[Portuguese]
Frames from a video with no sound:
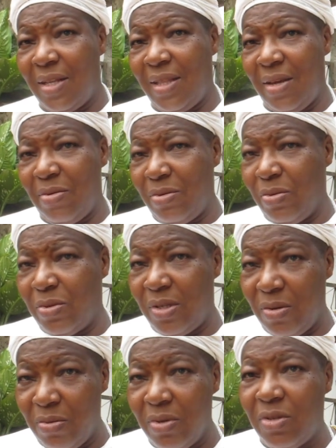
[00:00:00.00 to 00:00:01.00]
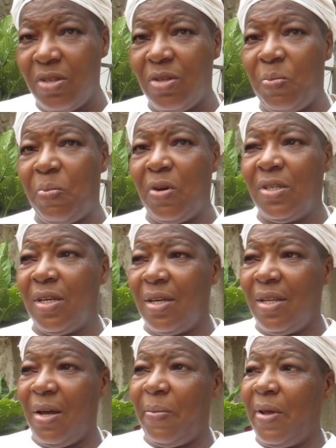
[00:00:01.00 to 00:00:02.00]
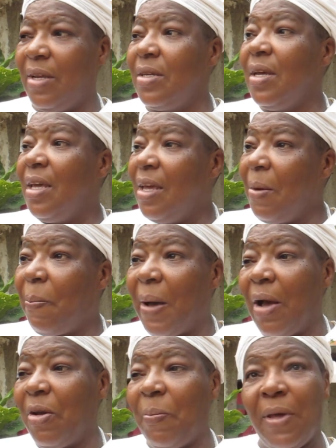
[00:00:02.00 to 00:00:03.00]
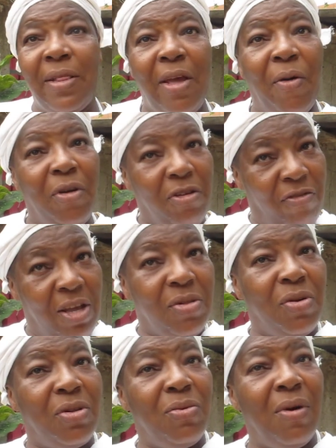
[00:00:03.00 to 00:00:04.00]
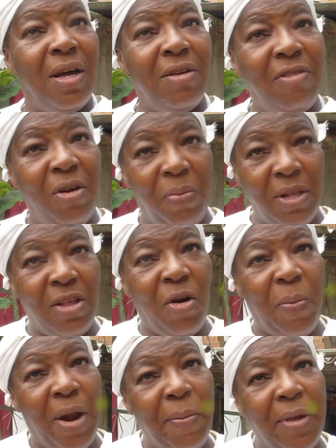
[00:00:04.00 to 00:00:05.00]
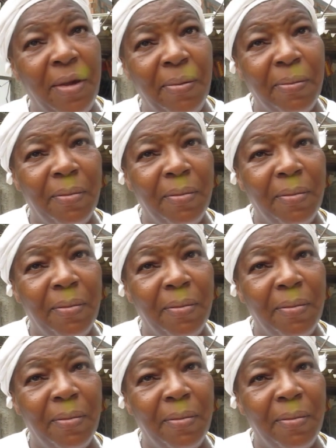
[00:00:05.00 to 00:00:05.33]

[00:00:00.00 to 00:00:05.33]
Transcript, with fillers: tem o segundo título de posse que ele dá pra gente e paga o IPTU, que vem todo ano, vem IPTU pra mim.